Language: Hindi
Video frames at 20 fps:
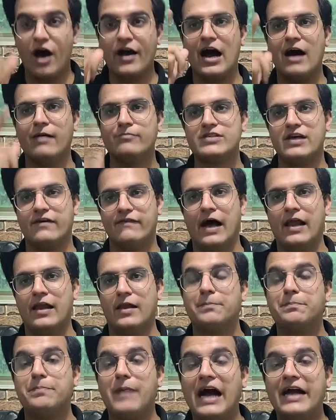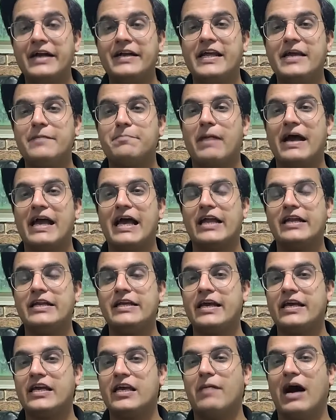एक और अहम सवाल पार्टी
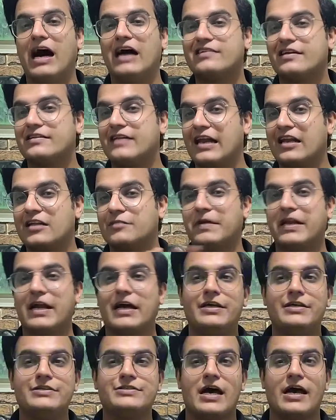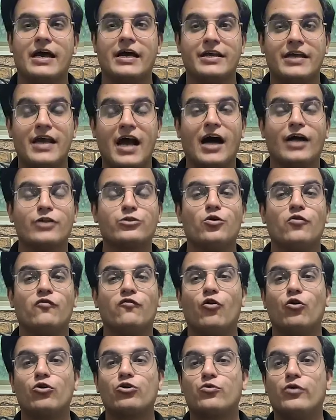बयानिए की बात अदालत में ना की जाए यहां तो
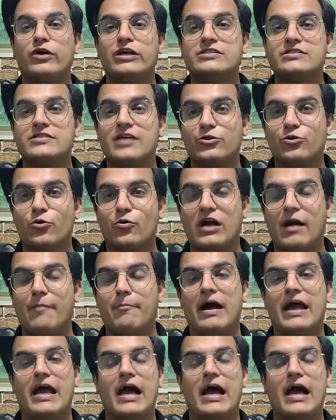वोट को इज्जत दो का